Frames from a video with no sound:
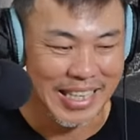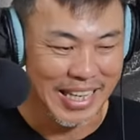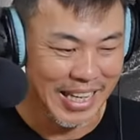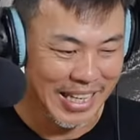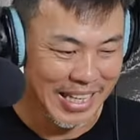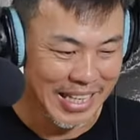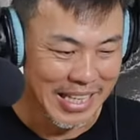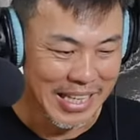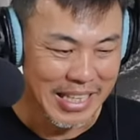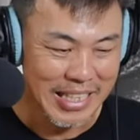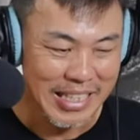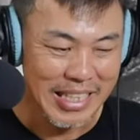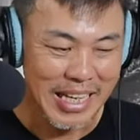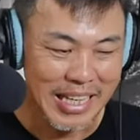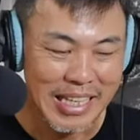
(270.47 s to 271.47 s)
ya.
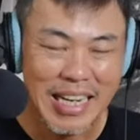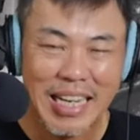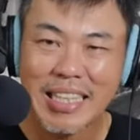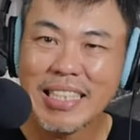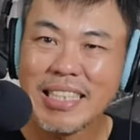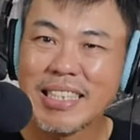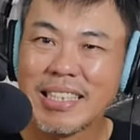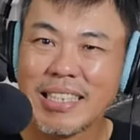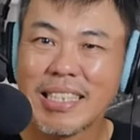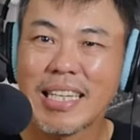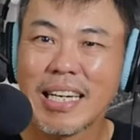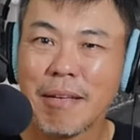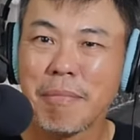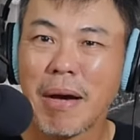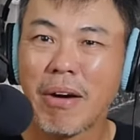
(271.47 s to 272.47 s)
Karena isi
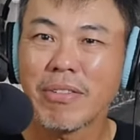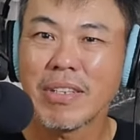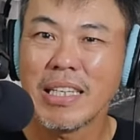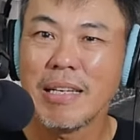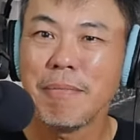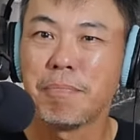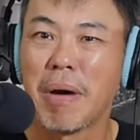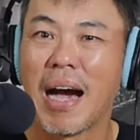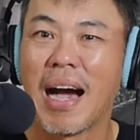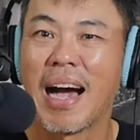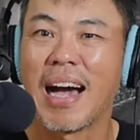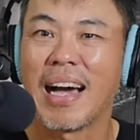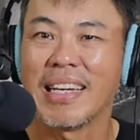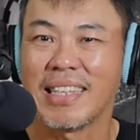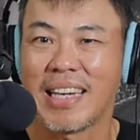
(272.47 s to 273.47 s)
clip out ini
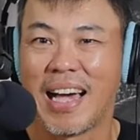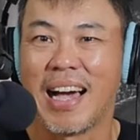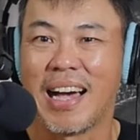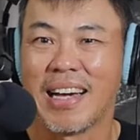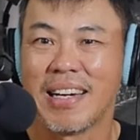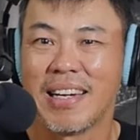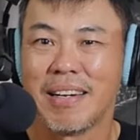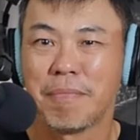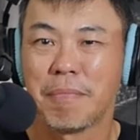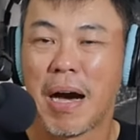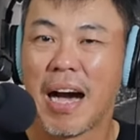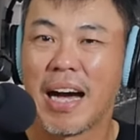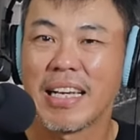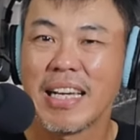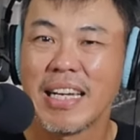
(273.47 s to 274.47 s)
bahaya.
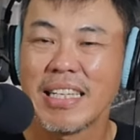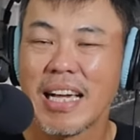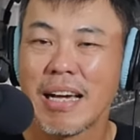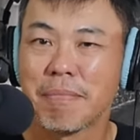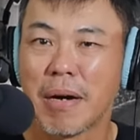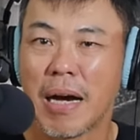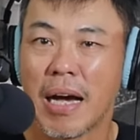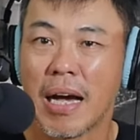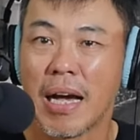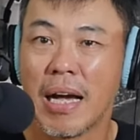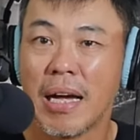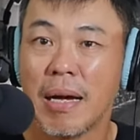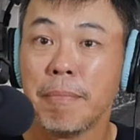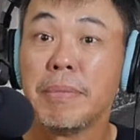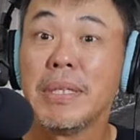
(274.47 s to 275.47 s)
Bahayanya apa?
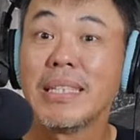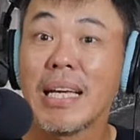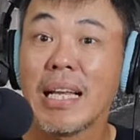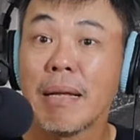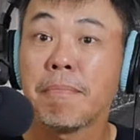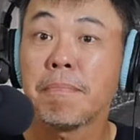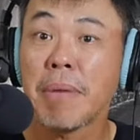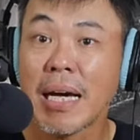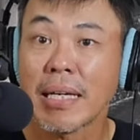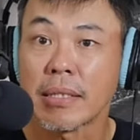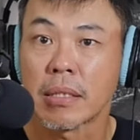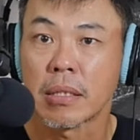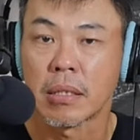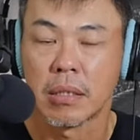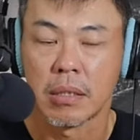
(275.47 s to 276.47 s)
bisa
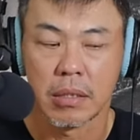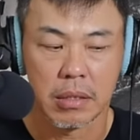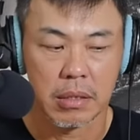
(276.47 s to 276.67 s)
lepas.